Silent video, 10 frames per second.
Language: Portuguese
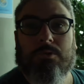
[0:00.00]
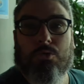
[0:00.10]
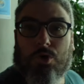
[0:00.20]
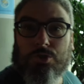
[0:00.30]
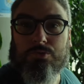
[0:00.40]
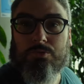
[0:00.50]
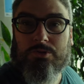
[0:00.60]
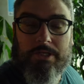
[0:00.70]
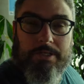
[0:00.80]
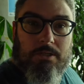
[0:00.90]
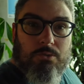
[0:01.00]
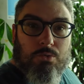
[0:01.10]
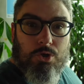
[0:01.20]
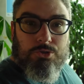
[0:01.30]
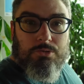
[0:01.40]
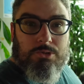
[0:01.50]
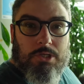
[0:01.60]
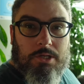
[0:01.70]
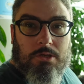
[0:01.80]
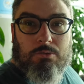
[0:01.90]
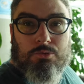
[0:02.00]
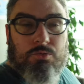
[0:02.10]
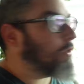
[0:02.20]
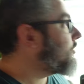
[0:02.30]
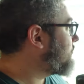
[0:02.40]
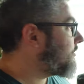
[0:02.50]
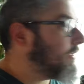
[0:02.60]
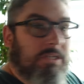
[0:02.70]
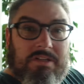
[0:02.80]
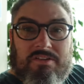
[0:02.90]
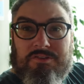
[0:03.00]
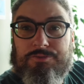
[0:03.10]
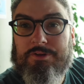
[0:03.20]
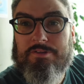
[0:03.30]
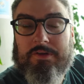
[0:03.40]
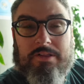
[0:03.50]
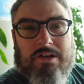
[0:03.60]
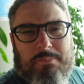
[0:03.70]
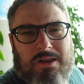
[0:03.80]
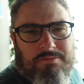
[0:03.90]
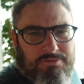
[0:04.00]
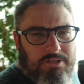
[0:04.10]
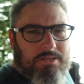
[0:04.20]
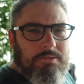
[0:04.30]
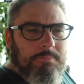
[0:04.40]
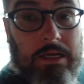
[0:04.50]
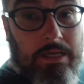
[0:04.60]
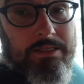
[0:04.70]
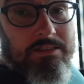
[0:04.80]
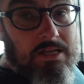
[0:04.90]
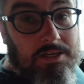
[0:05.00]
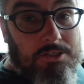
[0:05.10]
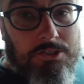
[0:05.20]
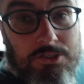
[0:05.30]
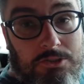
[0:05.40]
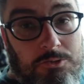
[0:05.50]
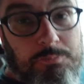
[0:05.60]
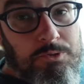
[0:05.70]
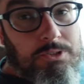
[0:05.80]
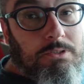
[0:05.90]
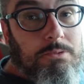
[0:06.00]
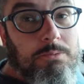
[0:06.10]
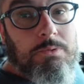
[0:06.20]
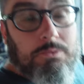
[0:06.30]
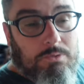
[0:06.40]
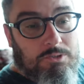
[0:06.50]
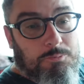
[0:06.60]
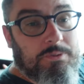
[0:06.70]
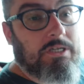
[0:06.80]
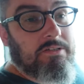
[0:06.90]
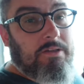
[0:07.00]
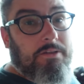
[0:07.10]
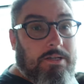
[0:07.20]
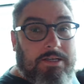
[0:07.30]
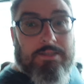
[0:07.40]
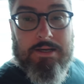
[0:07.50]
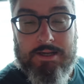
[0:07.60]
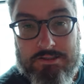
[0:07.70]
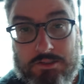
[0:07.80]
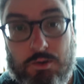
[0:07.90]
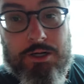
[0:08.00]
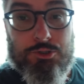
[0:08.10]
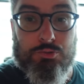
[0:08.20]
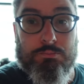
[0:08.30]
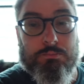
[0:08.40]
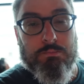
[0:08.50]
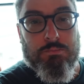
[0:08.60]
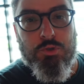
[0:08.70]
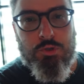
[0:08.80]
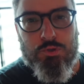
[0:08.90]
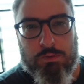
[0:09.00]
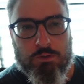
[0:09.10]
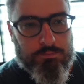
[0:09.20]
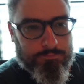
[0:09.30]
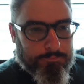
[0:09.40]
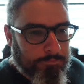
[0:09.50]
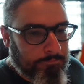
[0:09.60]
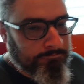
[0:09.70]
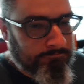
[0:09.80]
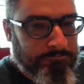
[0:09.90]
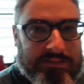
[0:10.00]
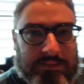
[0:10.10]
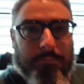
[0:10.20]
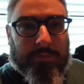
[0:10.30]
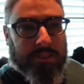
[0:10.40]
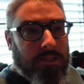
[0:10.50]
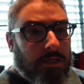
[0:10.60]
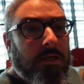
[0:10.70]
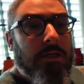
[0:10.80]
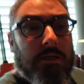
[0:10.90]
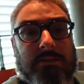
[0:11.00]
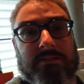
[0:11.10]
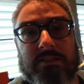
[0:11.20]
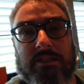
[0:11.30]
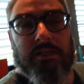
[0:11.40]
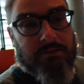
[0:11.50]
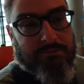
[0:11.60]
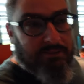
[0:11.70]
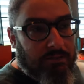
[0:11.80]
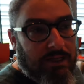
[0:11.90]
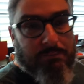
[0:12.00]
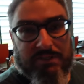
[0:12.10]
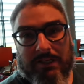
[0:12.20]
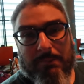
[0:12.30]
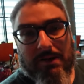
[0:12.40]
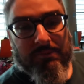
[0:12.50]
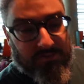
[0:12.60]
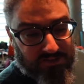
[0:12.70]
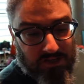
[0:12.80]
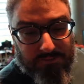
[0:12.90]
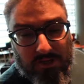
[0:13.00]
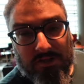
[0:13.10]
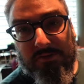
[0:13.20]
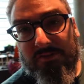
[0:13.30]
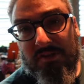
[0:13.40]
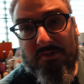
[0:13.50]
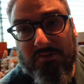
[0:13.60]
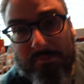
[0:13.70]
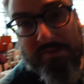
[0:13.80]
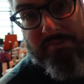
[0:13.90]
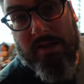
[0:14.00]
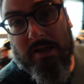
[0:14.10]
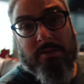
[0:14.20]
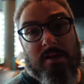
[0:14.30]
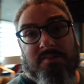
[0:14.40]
Gosto do janelão? Gosto do janelão. Não gosto porque tem essas frisas que atrapalham a ver, né? Aí tem essa área de descanso que com as preguiçadeiras aqui atrás, que eu acho muito bom também. Senta ali, não tá fazendo nada, você trabalhar, você fazer nada, fica ali vendo os de passar, dá